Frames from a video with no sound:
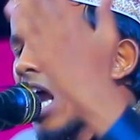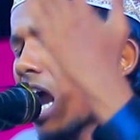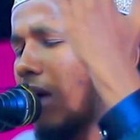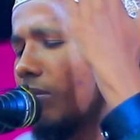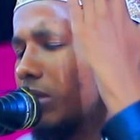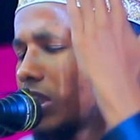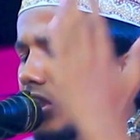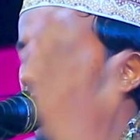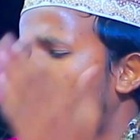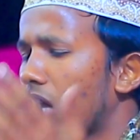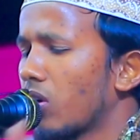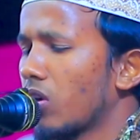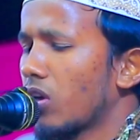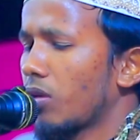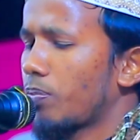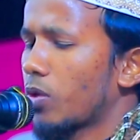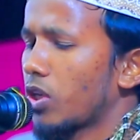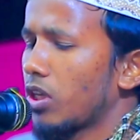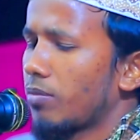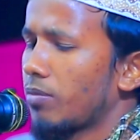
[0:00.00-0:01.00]
আমি সাগর
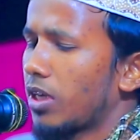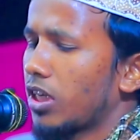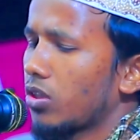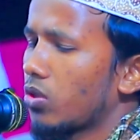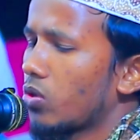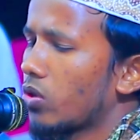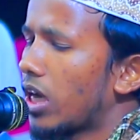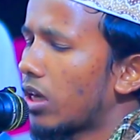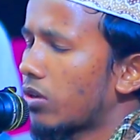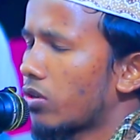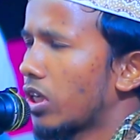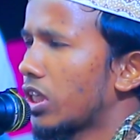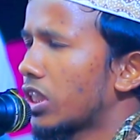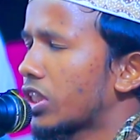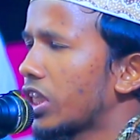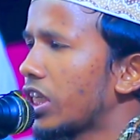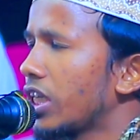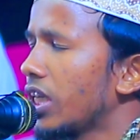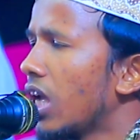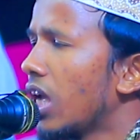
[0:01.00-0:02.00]
পরিমাণ গুণা
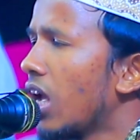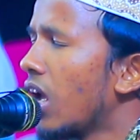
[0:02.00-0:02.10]
করেছি